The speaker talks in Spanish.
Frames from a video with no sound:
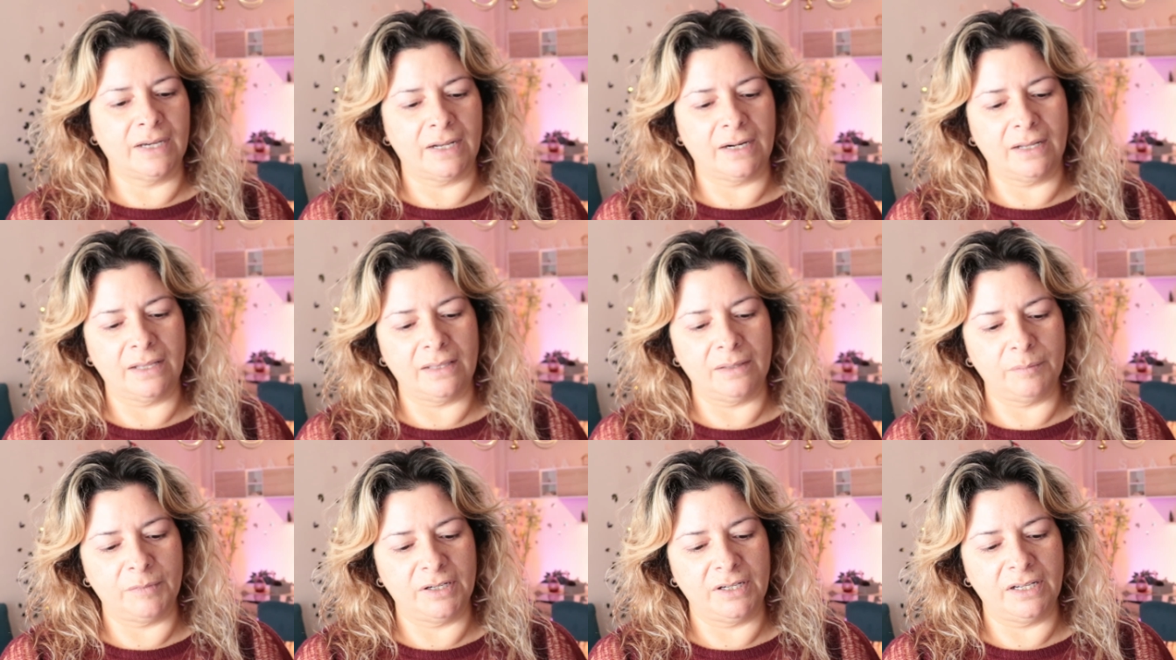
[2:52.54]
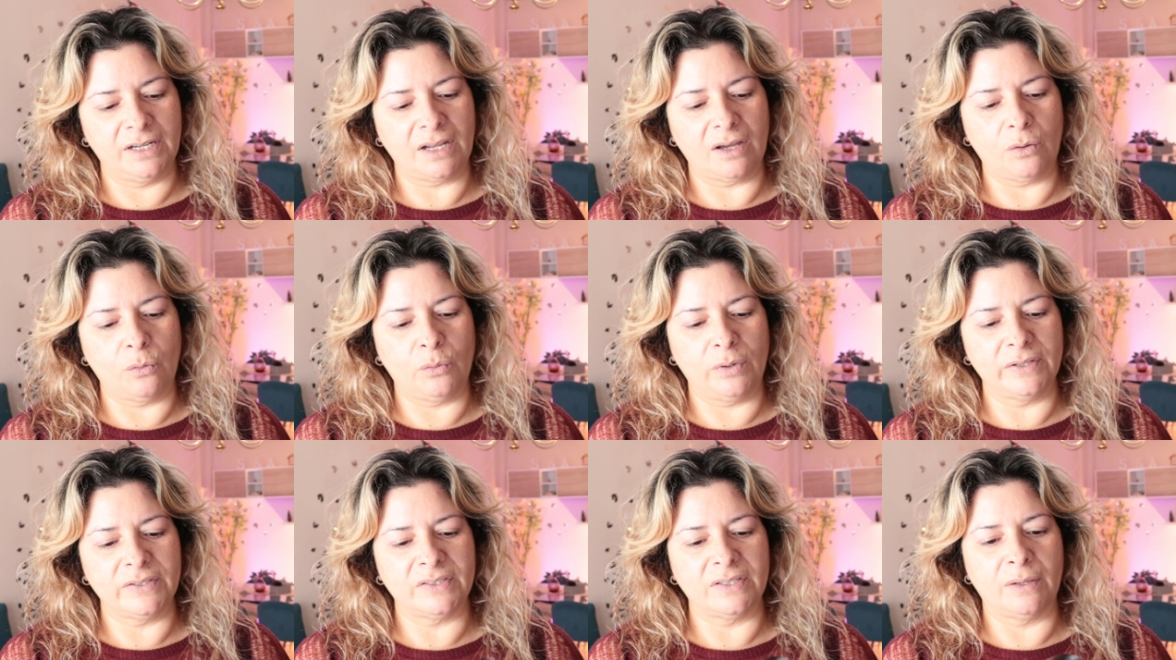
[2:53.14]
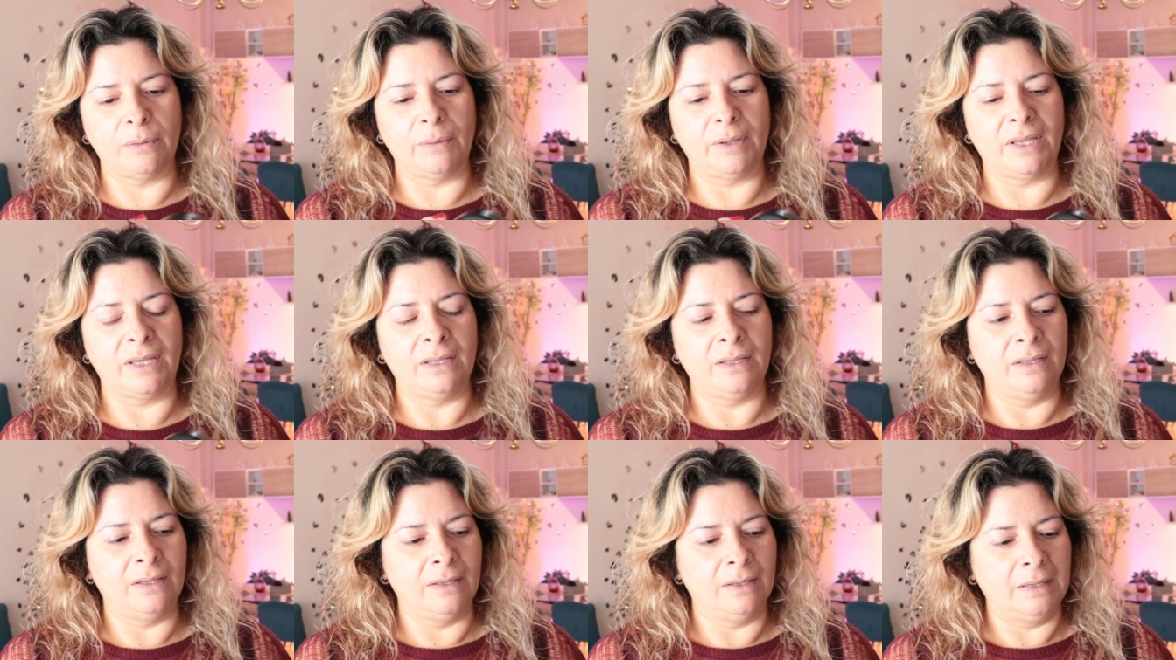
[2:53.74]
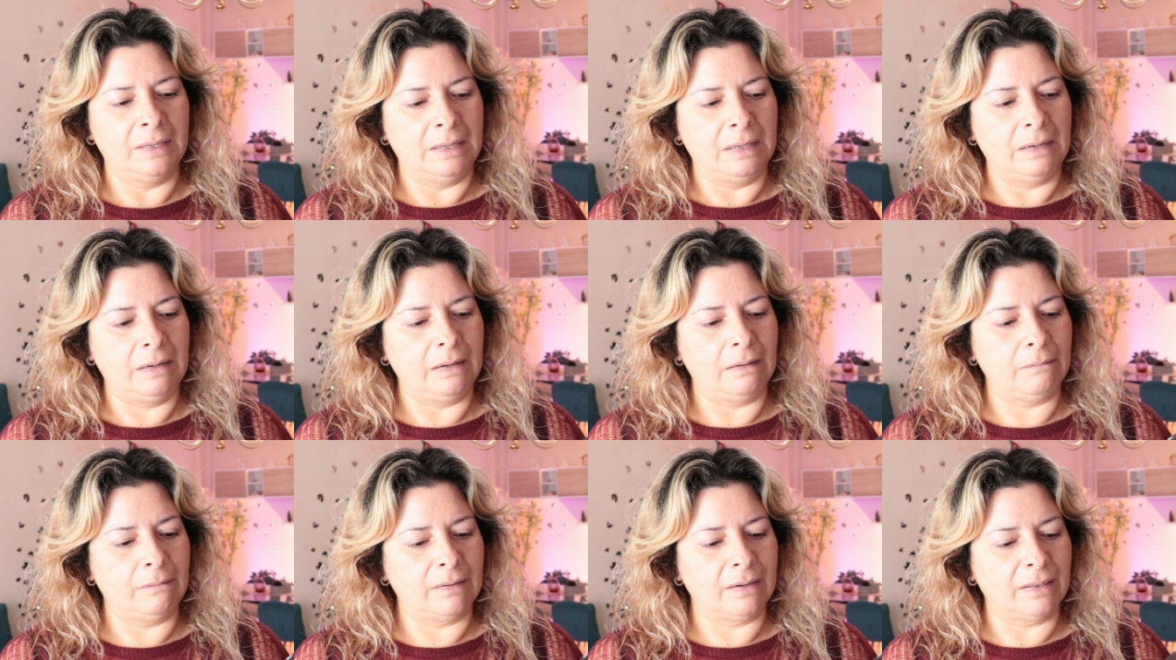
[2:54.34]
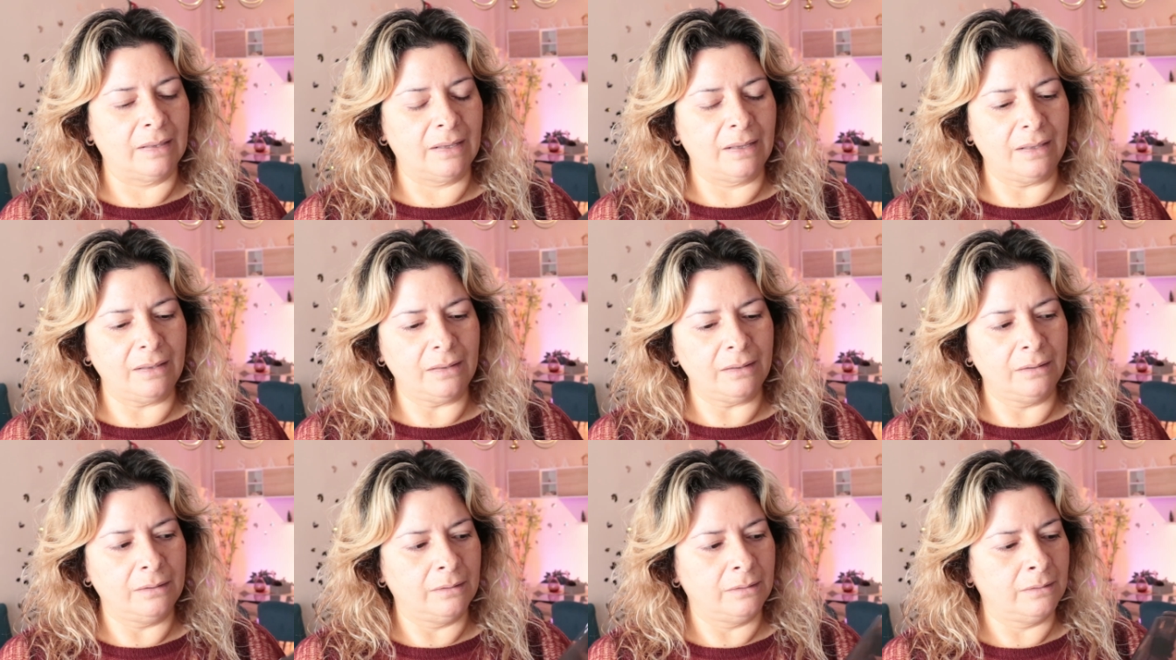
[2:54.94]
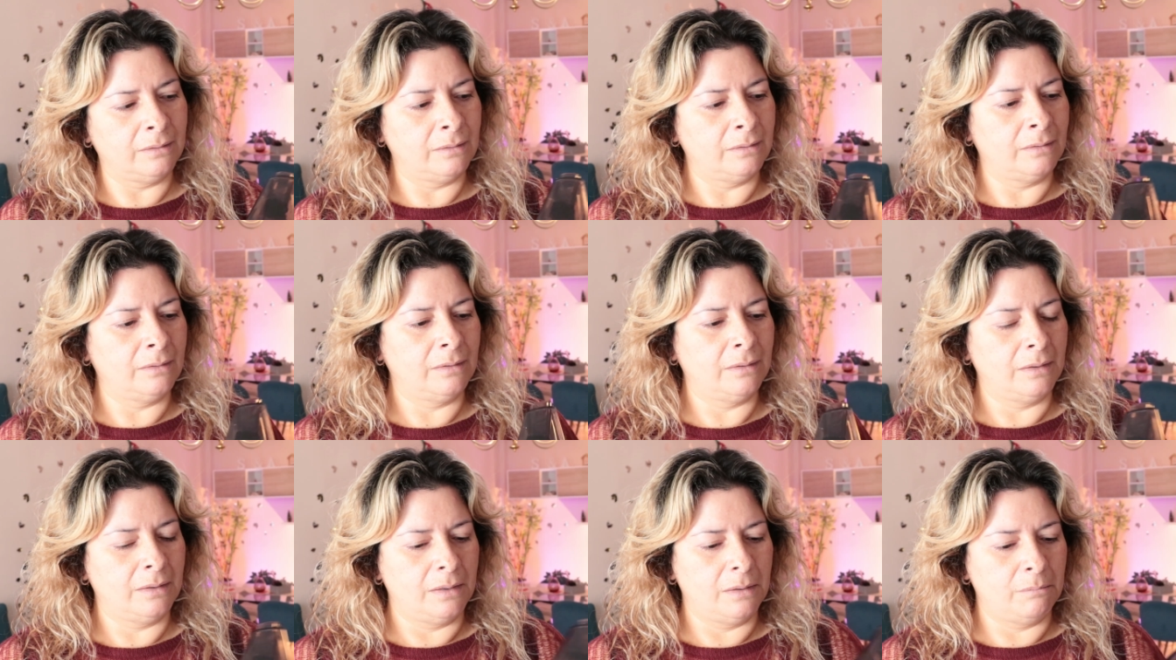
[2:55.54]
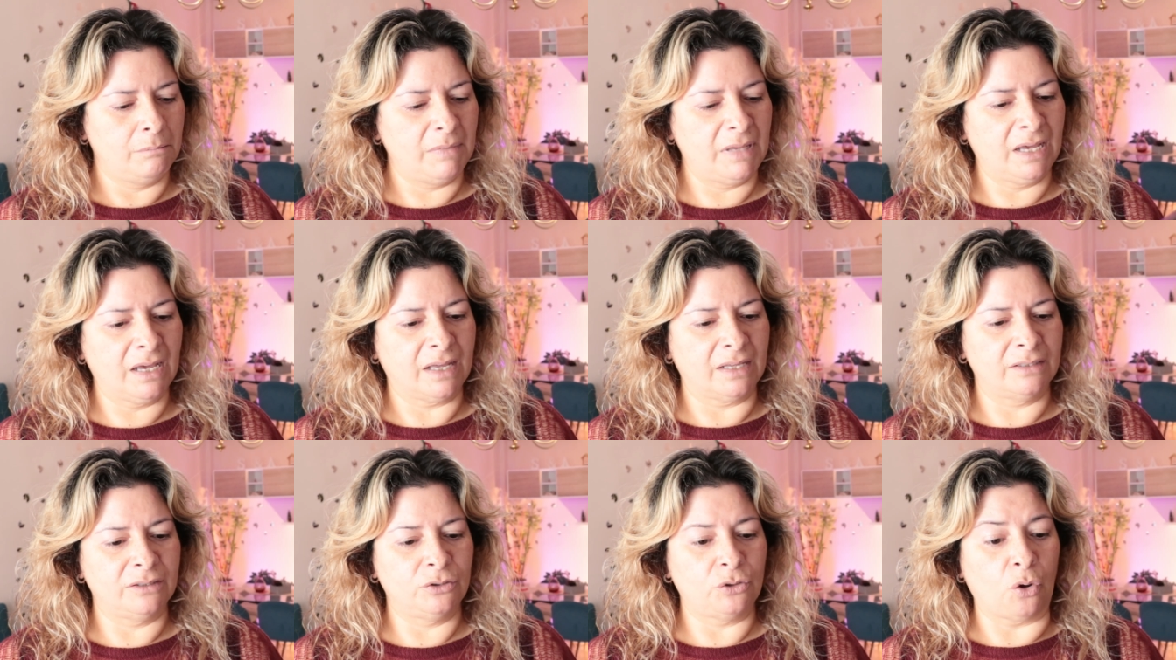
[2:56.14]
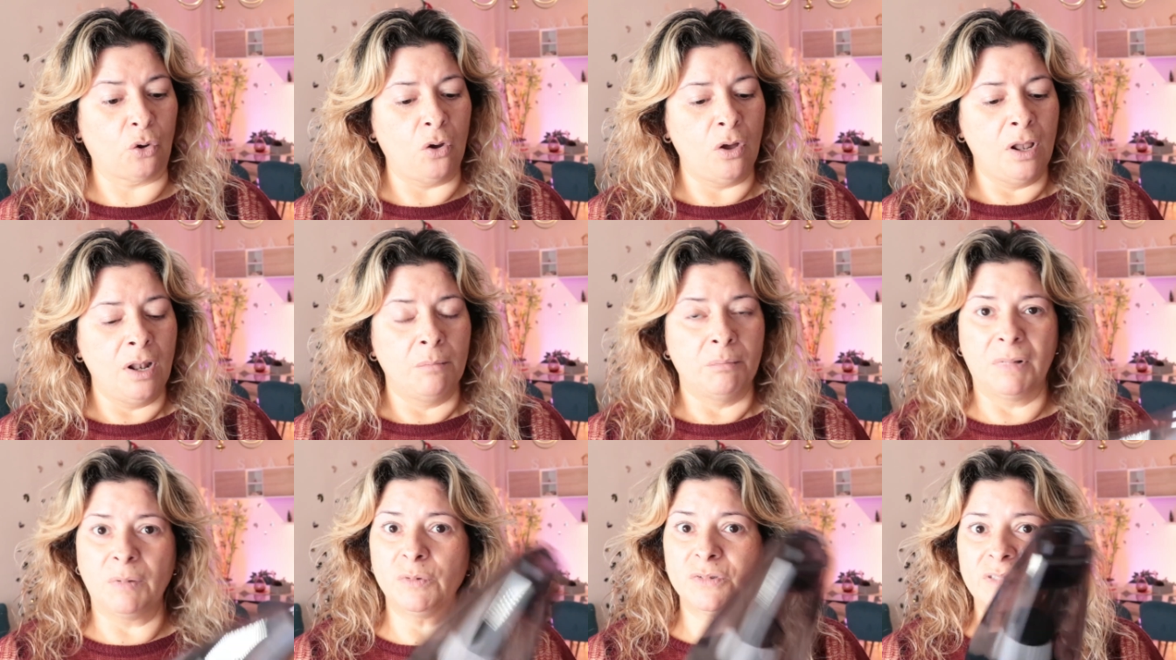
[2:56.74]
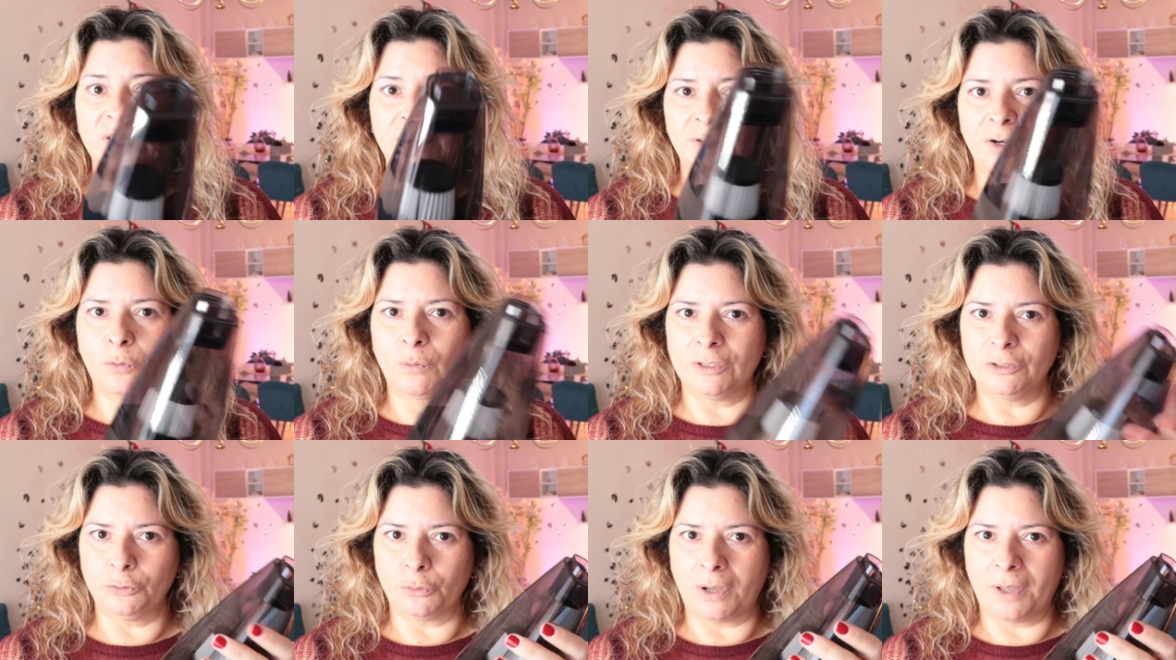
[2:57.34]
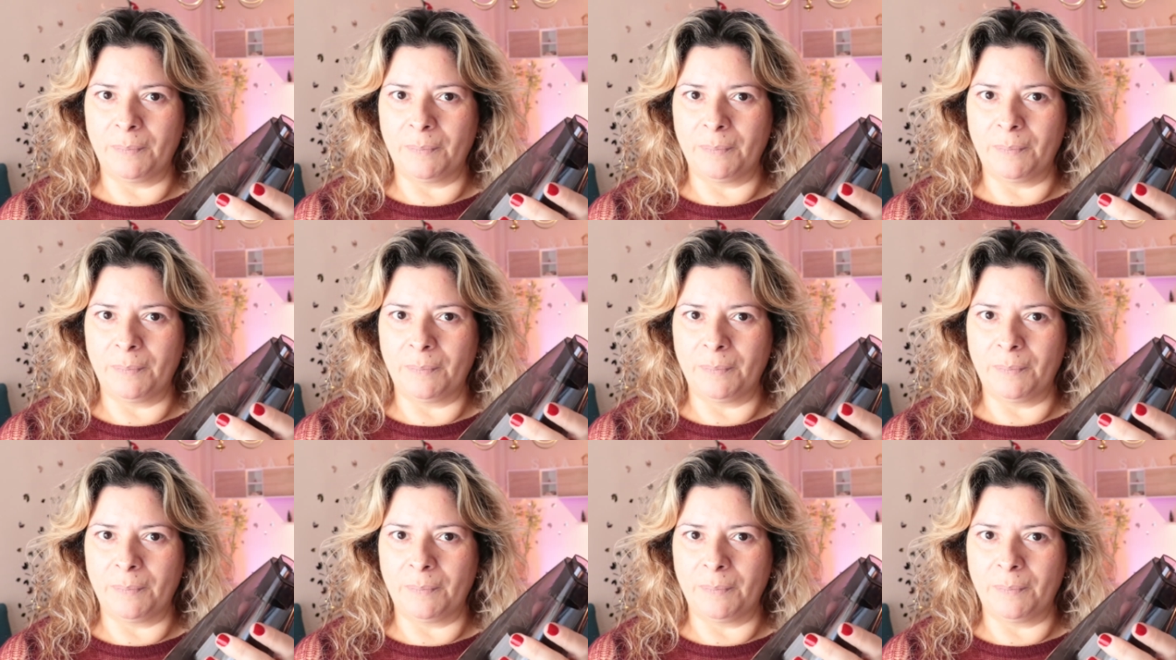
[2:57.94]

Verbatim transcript: carga de manera USB la verdad me encantó vamos a ver cuánto